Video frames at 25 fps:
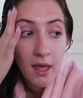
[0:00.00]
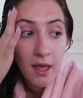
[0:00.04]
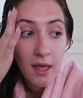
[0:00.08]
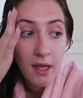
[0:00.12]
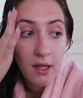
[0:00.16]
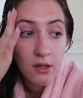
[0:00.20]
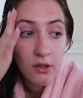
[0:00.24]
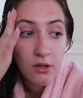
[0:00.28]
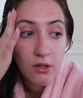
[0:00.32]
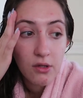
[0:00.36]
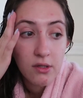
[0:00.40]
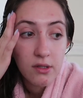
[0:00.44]

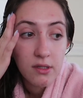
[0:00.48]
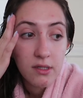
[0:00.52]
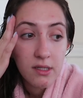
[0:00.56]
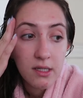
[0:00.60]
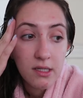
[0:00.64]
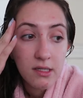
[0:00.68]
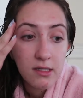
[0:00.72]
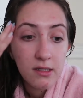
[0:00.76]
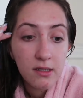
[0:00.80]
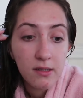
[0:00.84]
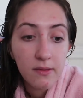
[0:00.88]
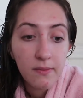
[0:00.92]

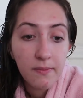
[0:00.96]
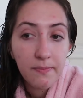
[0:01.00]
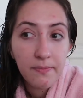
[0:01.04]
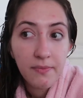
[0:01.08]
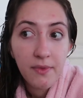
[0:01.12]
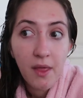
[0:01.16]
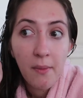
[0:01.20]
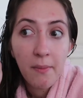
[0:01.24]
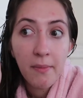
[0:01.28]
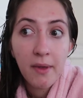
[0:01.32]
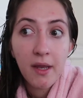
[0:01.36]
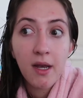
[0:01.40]
Entonces
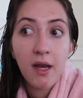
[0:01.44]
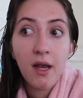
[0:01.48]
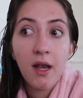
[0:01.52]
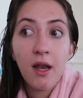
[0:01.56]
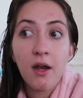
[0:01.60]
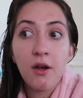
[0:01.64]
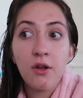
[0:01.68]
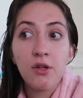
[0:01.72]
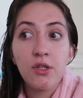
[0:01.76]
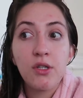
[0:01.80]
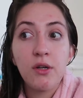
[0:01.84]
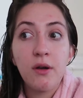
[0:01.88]
también en
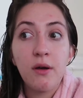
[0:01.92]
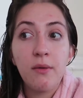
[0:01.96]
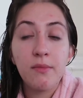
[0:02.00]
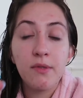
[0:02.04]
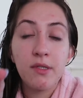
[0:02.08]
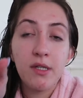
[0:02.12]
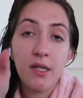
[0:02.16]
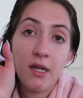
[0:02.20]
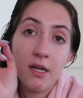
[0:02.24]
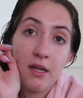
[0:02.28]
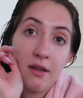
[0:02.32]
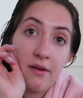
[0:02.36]
la noche
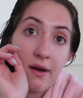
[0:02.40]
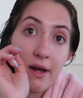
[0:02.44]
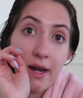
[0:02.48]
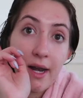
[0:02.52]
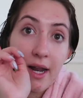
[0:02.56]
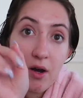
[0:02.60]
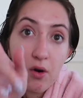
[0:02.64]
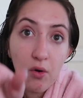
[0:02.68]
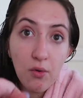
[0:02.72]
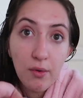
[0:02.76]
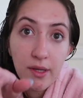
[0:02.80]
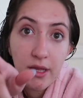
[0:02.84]
vamos a ir a llevar a
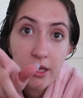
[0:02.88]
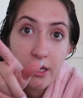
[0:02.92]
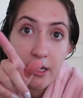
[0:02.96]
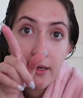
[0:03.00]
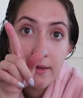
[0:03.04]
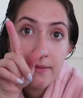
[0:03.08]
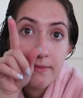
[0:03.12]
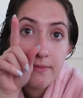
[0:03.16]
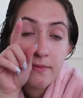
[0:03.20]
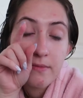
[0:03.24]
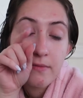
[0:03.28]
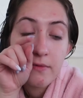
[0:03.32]
la
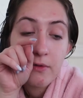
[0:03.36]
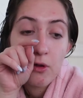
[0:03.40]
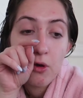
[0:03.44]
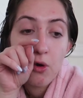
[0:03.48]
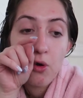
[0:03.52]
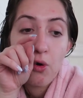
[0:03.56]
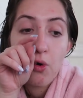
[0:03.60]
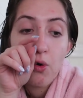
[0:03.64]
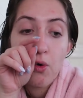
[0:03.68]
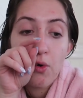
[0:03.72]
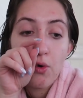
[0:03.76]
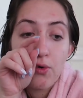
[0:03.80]
jovita
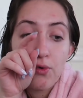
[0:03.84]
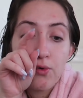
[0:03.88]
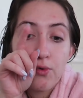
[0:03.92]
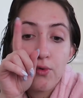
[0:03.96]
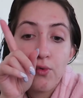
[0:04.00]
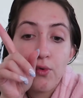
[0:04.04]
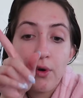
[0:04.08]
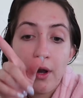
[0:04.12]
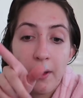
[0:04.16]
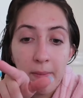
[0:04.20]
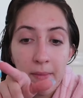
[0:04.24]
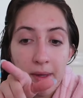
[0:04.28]
con
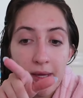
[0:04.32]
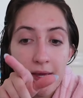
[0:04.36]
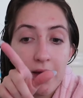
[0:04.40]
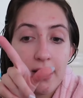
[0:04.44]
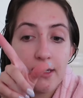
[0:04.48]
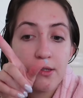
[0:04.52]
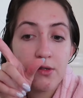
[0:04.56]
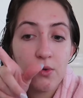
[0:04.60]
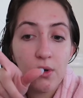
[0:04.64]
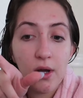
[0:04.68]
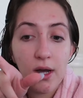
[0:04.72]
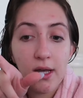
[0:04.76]
una amiga
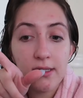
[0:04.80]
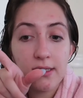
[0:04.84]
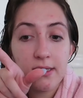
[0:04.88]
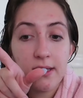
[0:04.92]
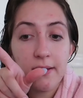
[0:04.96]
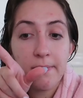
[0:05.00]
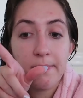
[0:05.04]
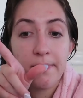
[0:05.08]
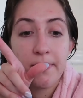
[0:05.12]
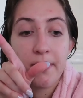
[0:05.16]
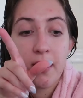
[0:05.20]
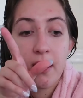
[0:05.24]
a su casa.